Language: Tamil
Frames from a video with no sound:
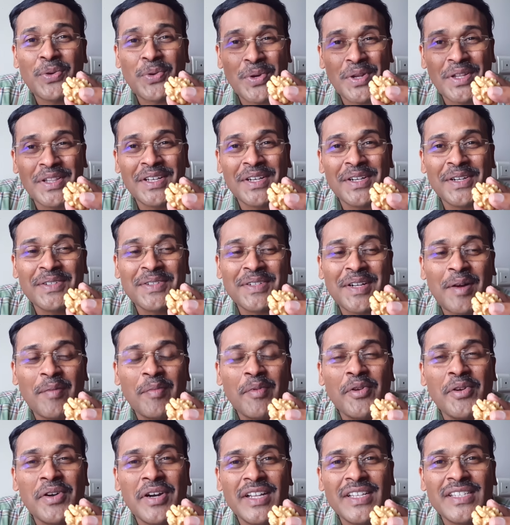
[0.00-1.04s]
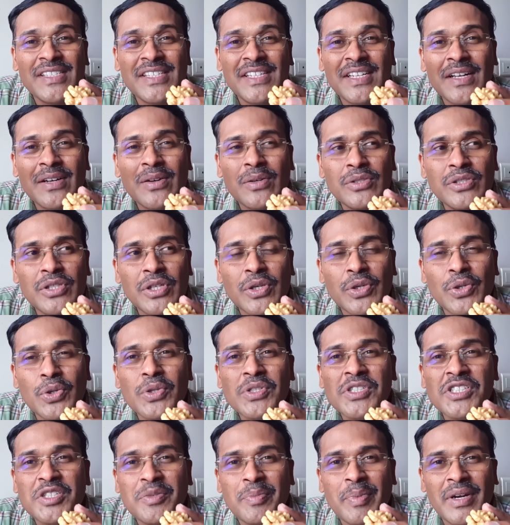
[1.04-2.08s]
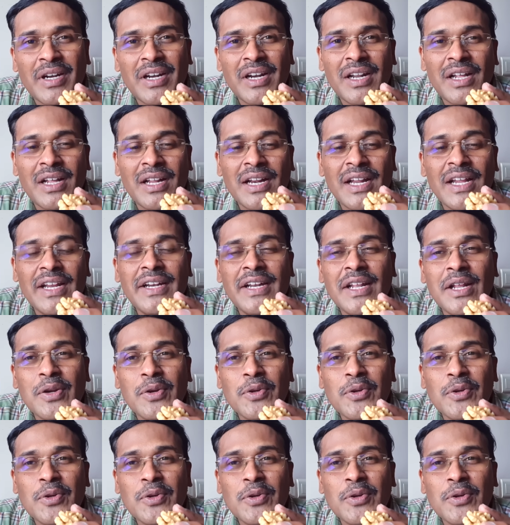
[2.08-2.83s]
குழந்தைகளும் சாப்பிடணும்னு நினச்சிங்கன்னா கொஞ்சம் ரோஸ்ட் பண்ணலாம் லைட்டாக